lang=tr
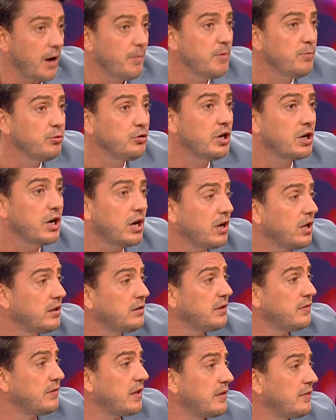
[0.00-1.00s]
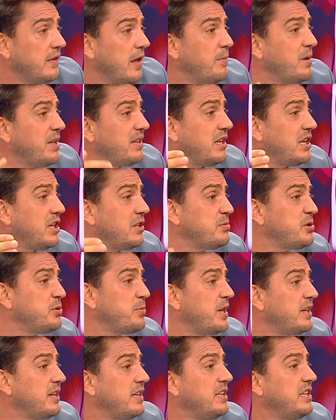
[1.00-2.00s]
Ama burada kanatta 80 metre
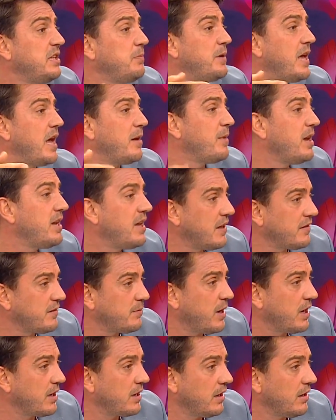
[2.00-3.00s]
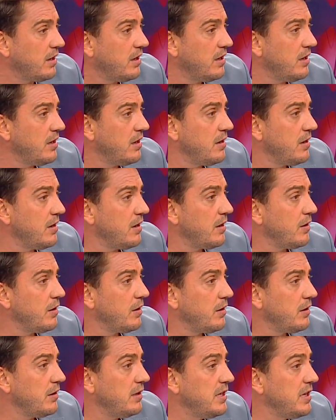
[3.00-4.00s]
70 metre gidip gelmen lazım Hakan.
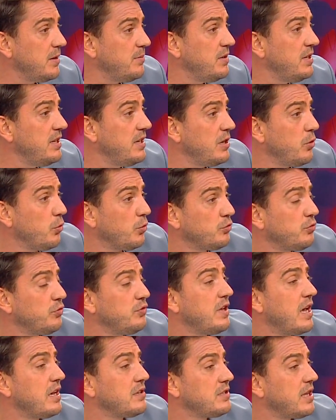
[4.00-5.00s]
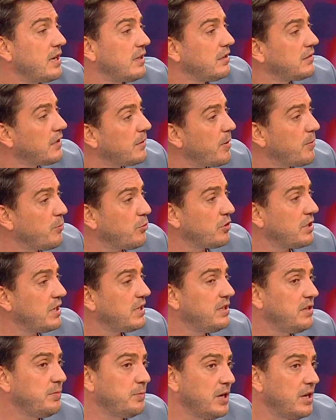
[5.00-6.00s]
20'li 30 yaşlarda tamam
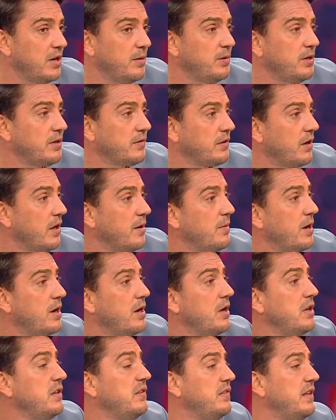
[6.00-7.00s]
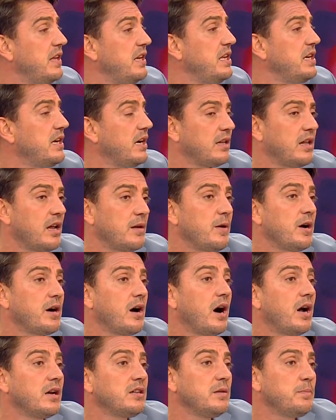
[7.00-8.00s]
oraya gidip gelebilirsin ama istediğin kadar
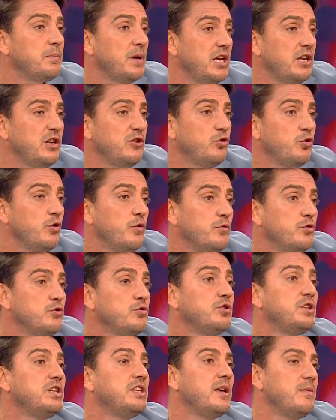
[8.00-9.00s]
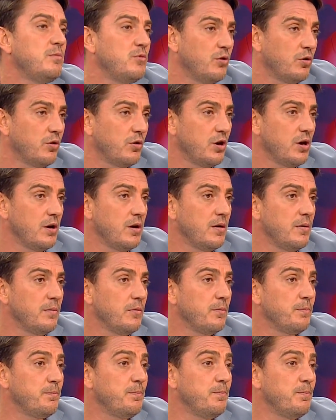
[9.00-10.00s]
bak artık beyin istiyor vücut gidemiyor
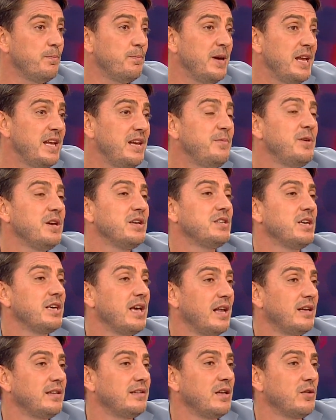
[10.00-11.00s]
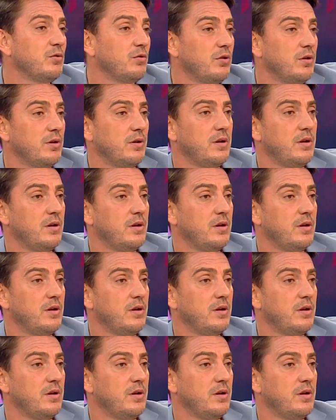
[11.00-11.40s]
belli bir yaşa Ama teknik geldikten değil. sonra.